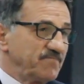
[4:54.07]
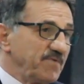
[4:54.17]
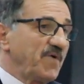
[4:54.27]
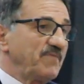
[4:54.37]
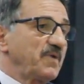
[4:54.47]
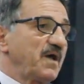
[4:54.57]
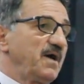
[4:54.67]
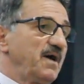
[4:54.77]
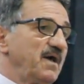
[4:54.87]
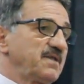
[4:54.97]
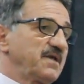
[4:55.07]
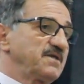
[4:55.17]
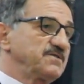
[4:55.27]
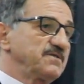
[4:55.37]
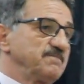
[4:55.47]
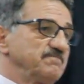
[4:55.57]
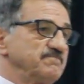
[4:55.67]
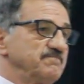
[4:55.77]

bir fabrikayı hayata geçirdim.